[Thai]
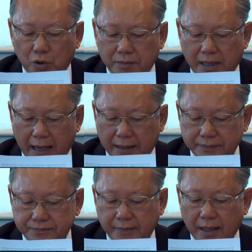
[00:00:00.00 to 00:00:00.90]
รวมทั้ง
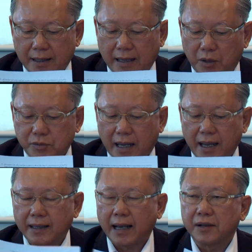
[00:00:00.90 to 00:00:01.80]
เราจะ
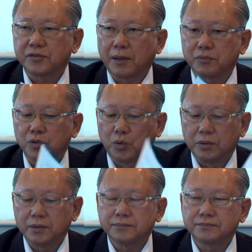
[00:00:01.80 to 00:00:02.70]
ให้การสนับสนุน